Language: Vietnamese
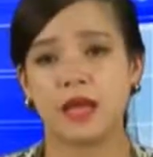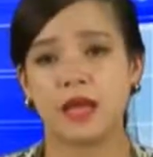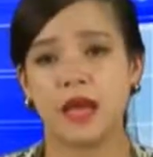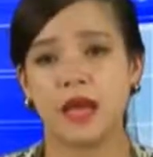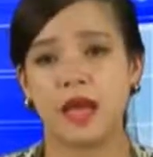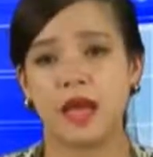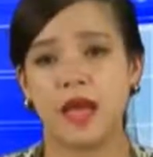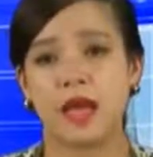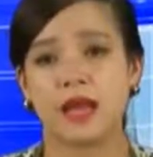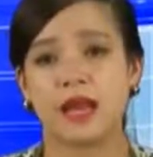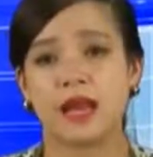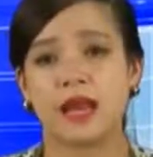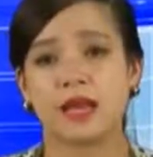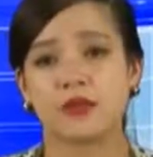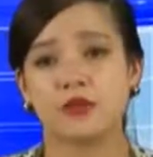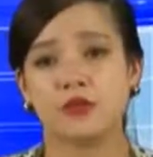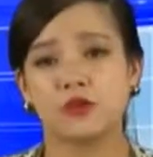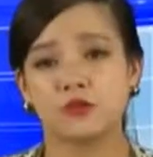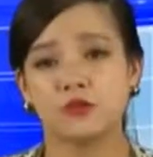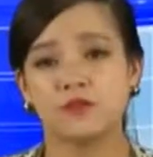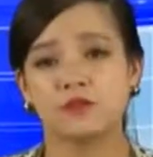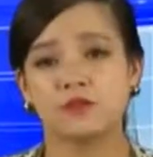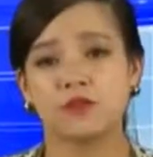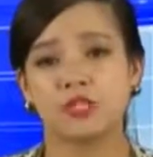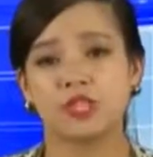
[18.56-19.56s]
là dùng
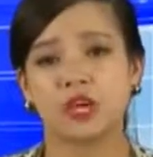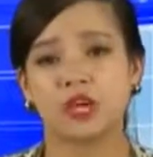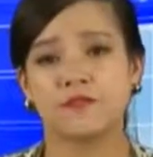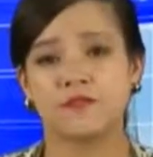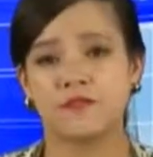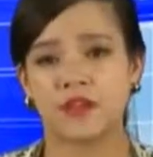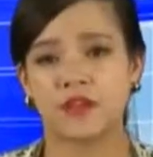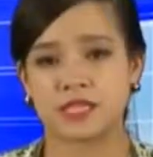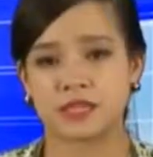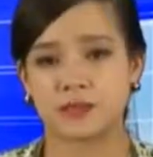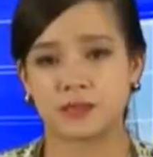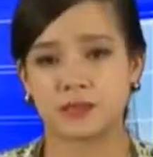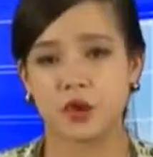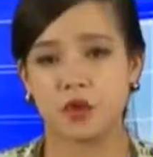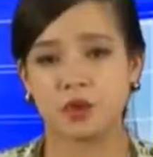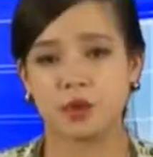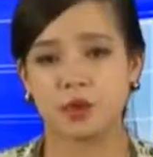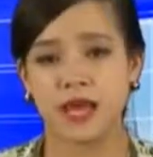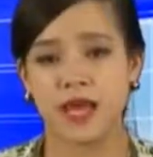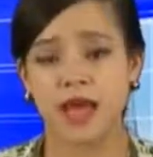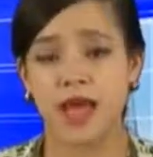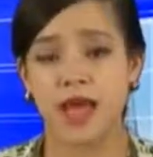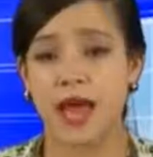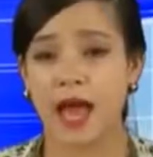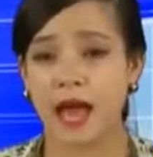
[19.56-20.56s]
cho Facebook,
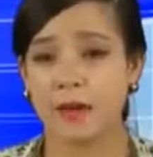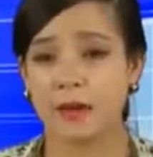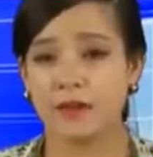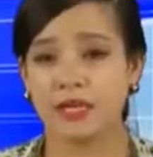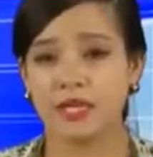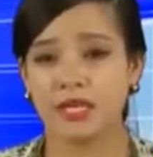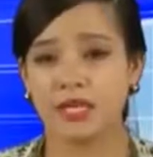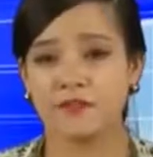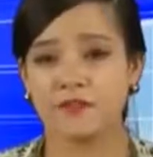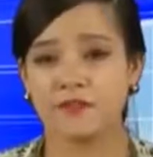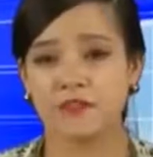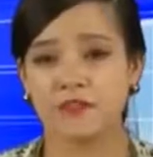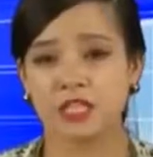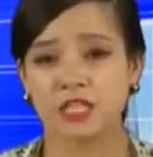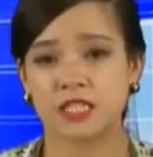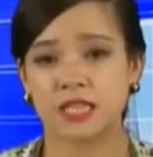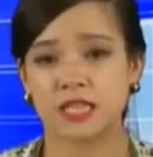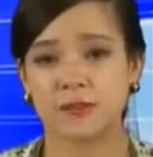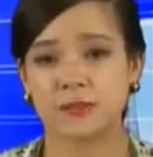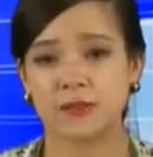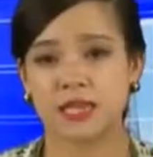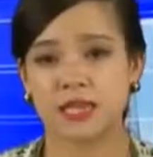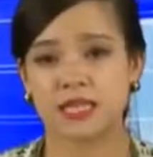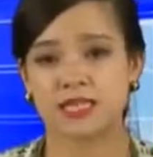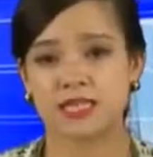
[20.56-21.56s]
29% để
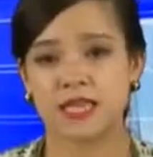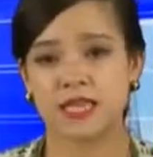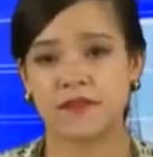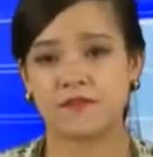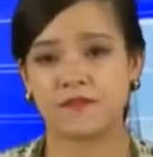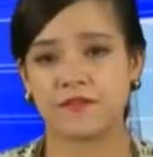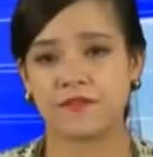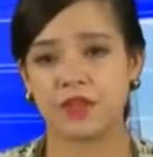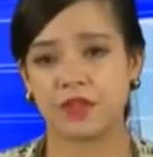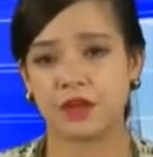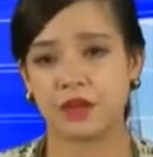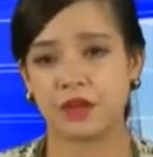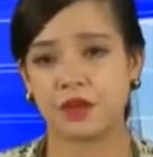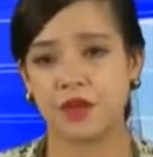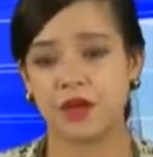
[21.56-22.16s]
xem video,